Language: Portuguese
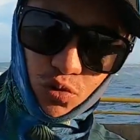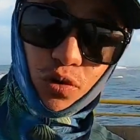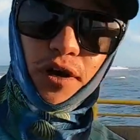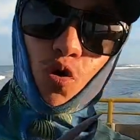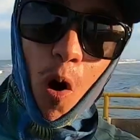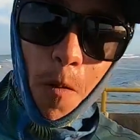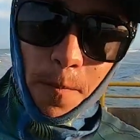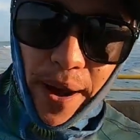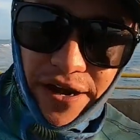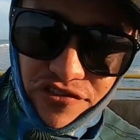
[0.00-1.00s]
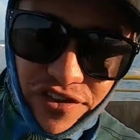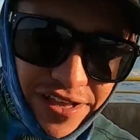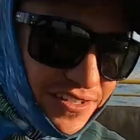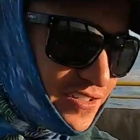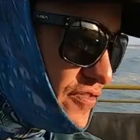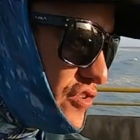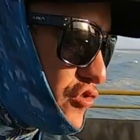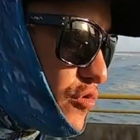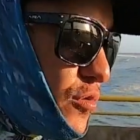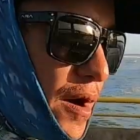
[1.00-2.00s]
tudo. Compartilhe esse
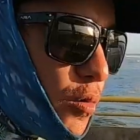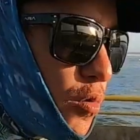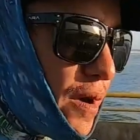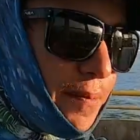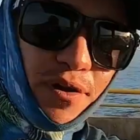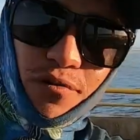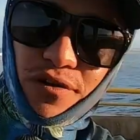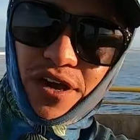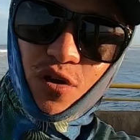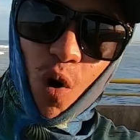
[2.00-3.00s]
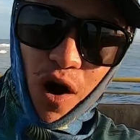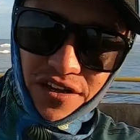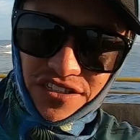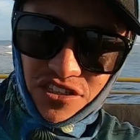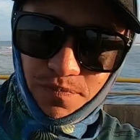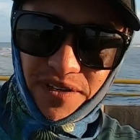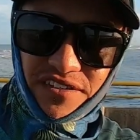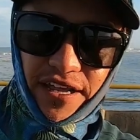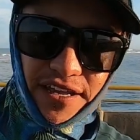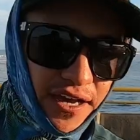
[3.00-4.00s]
vídeo com algum amigo que gosta de
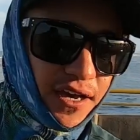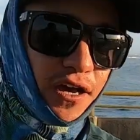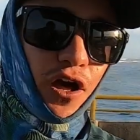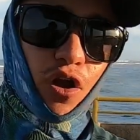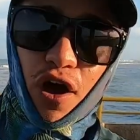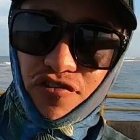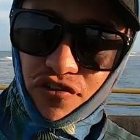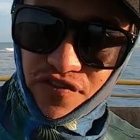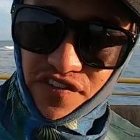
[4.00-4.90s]
pescaria. Loja